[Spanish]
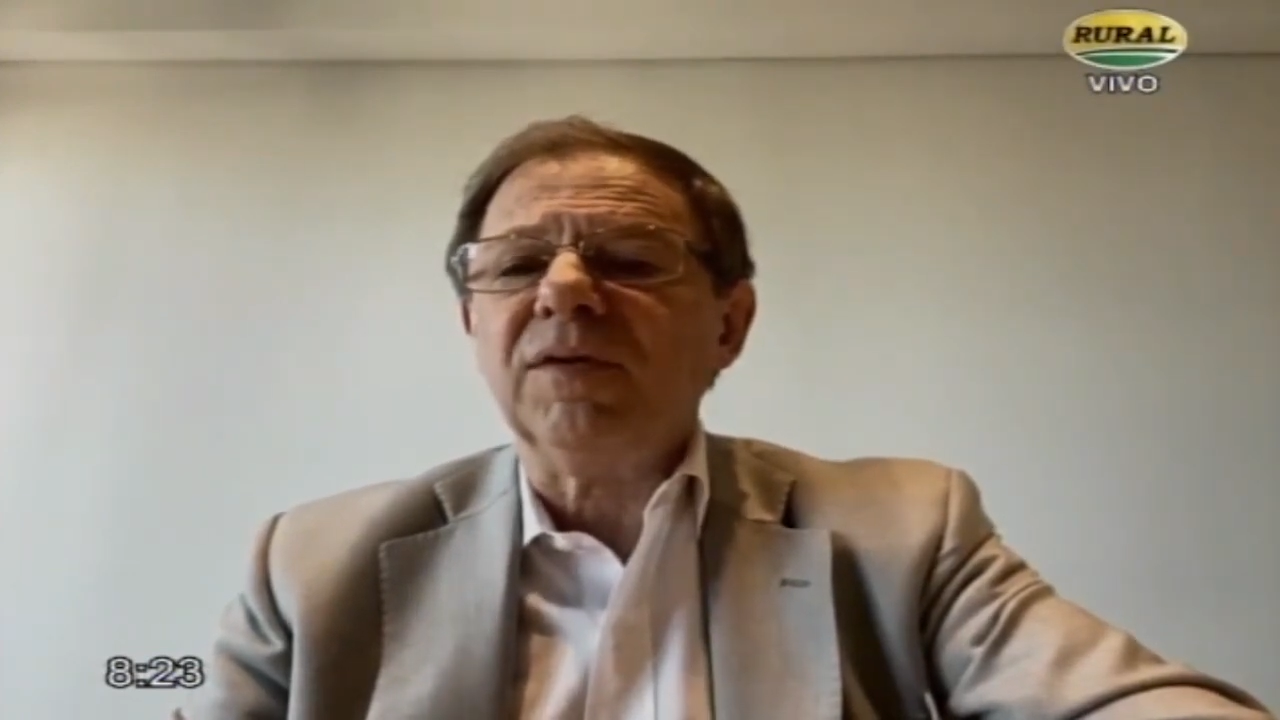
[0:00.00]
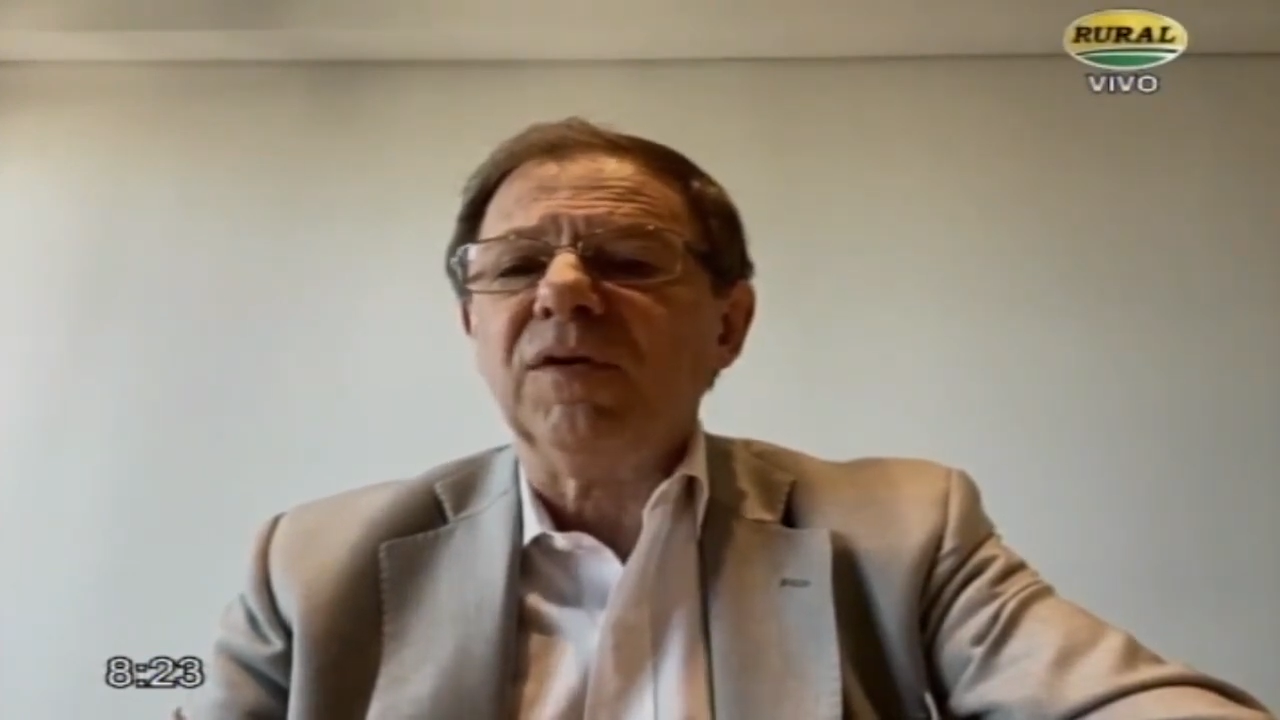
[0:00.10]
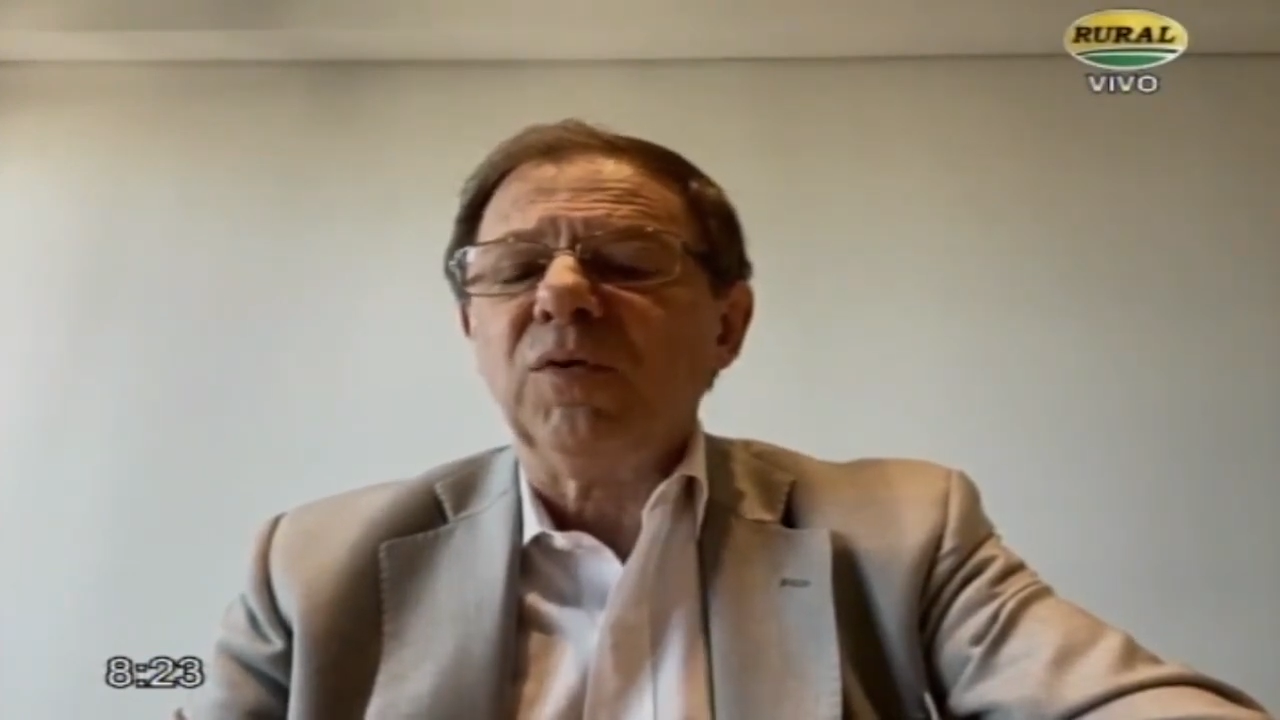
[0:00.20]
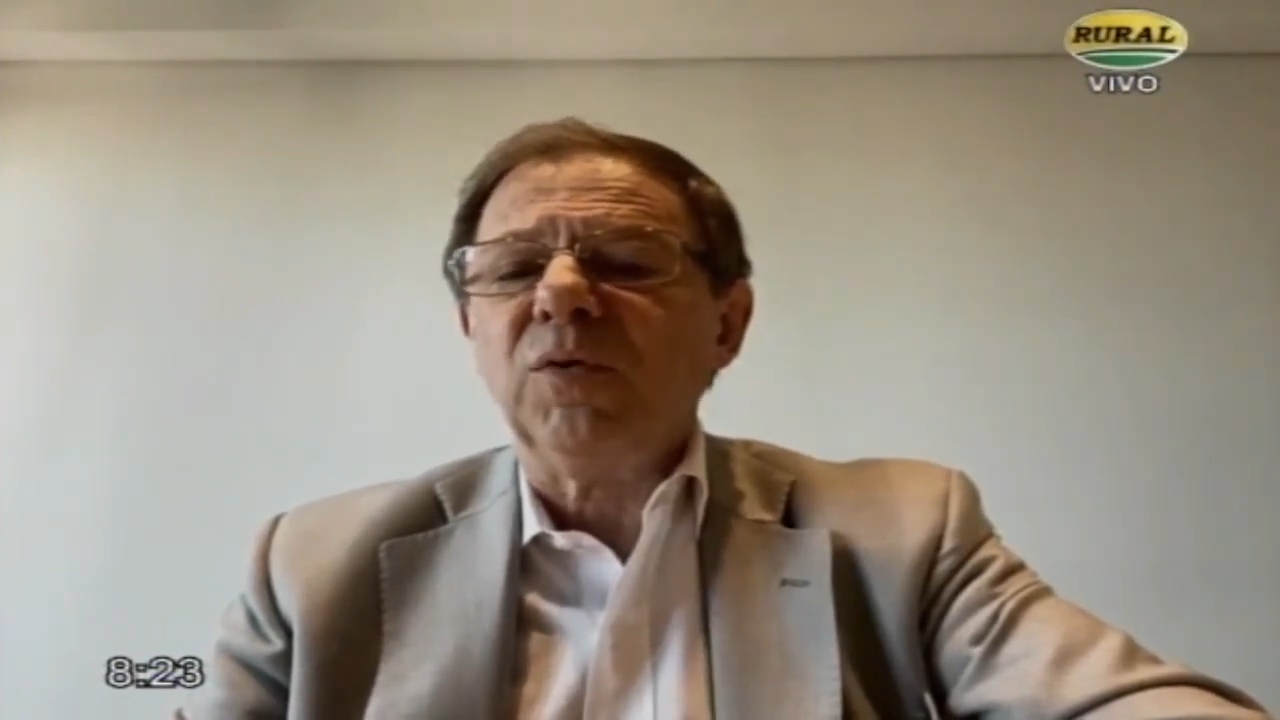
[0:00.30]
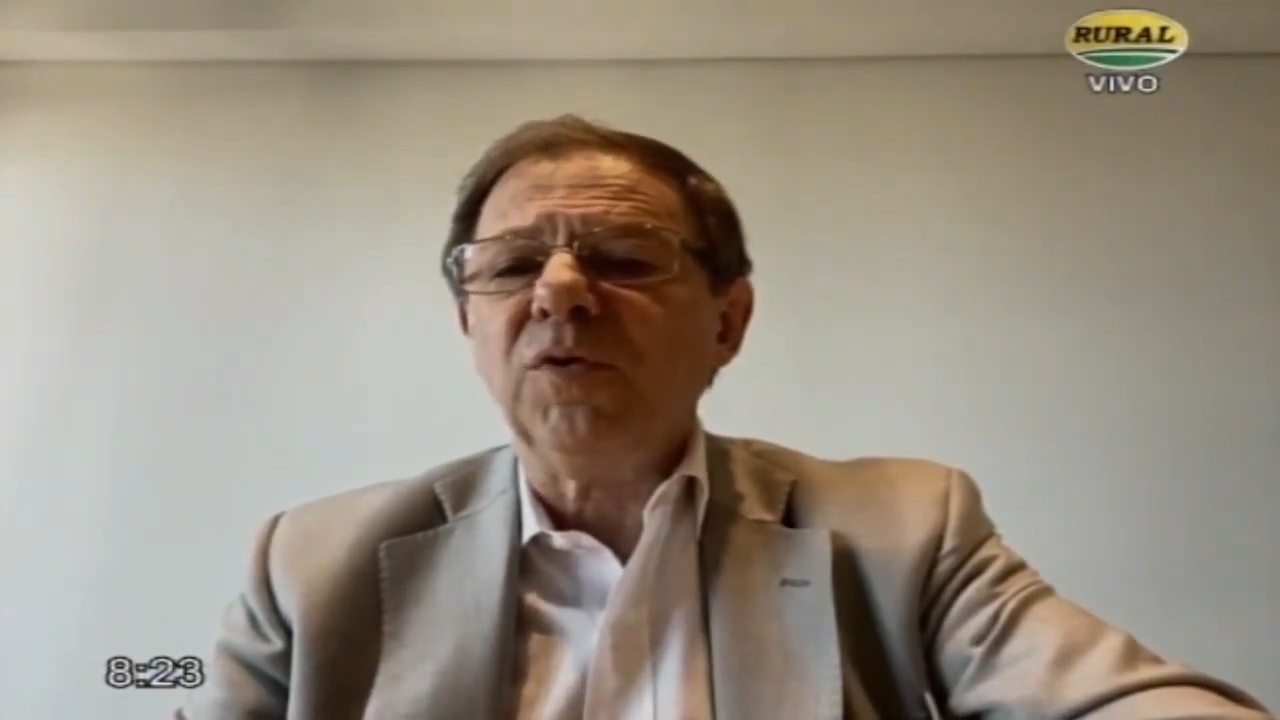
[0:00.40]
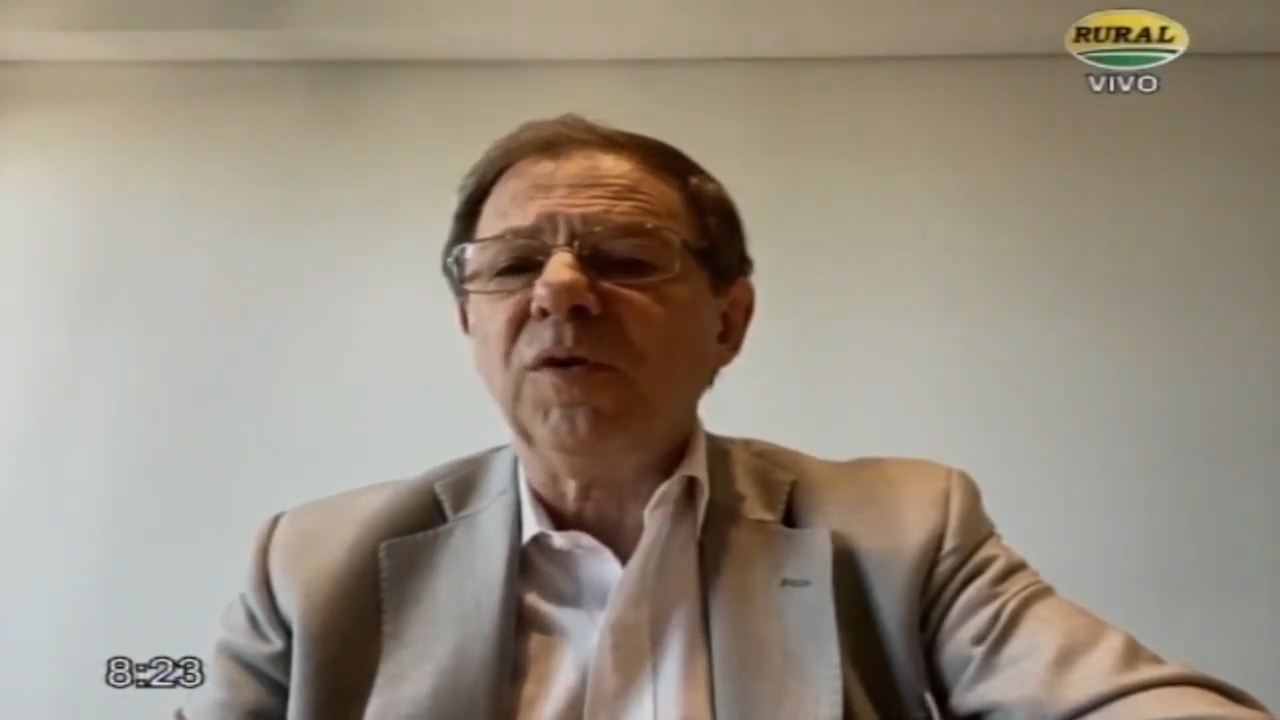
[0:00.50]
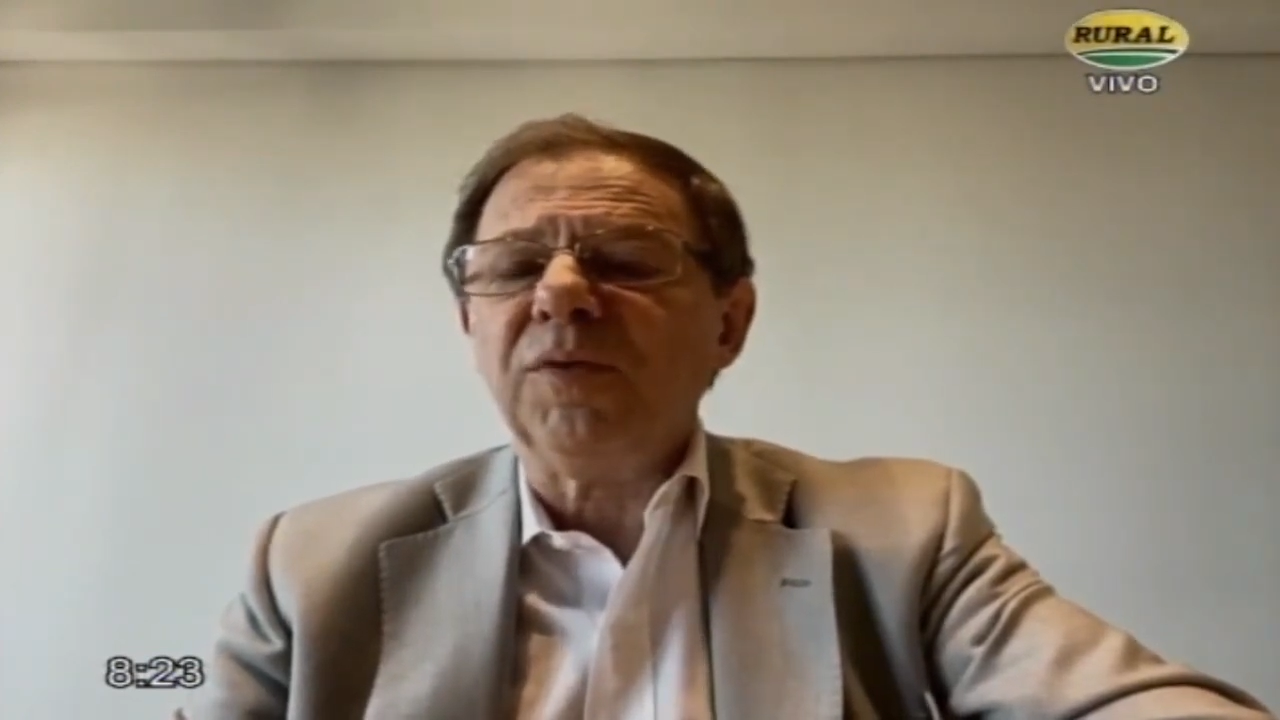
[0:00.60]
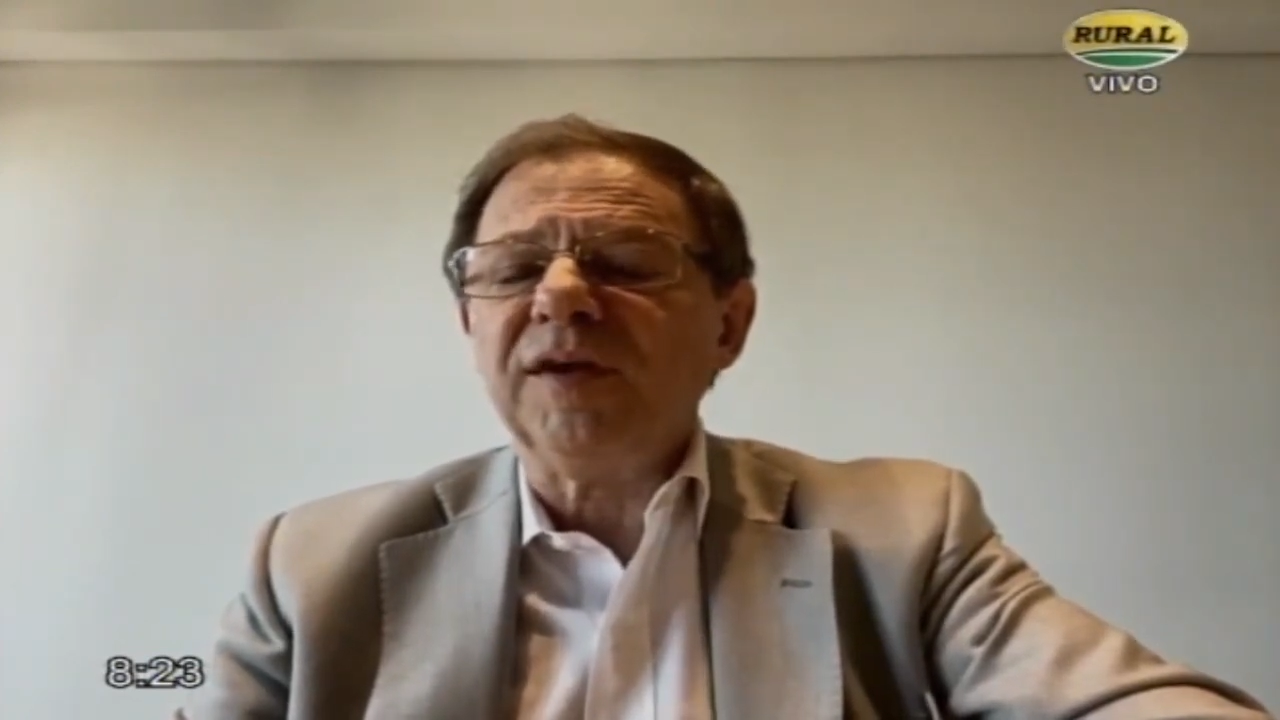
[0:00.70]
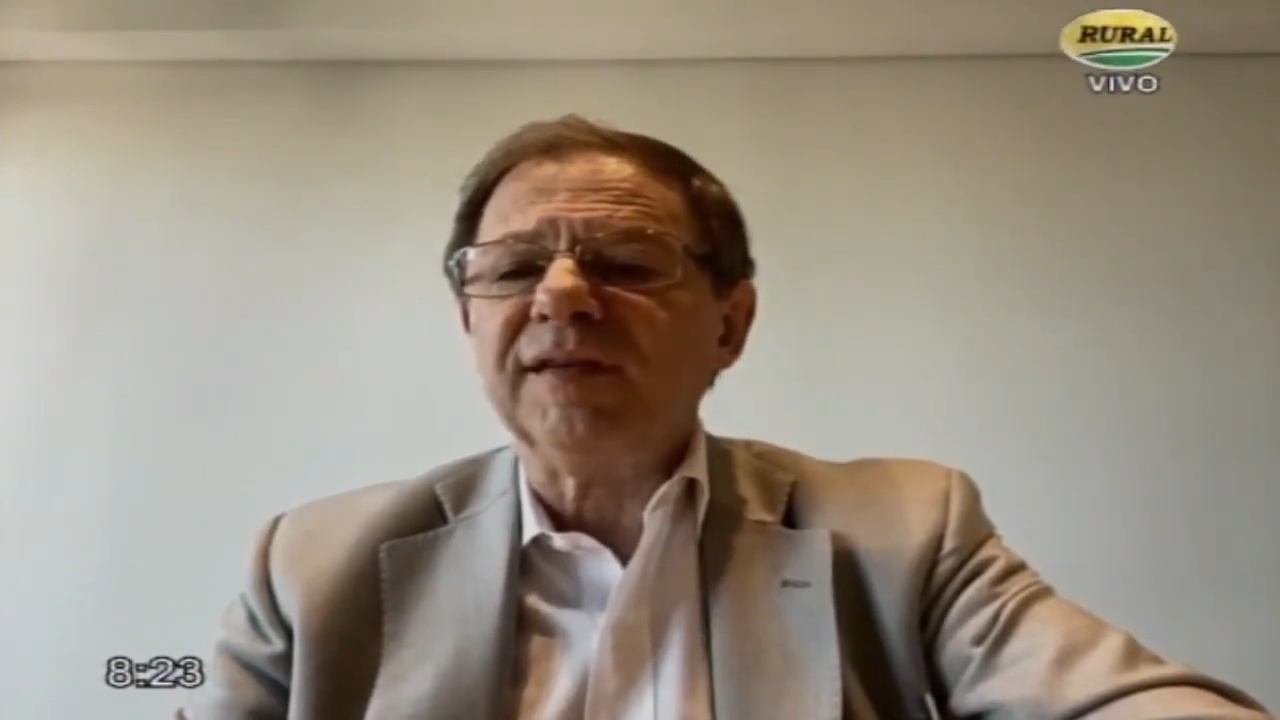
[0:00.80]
Uno puede ser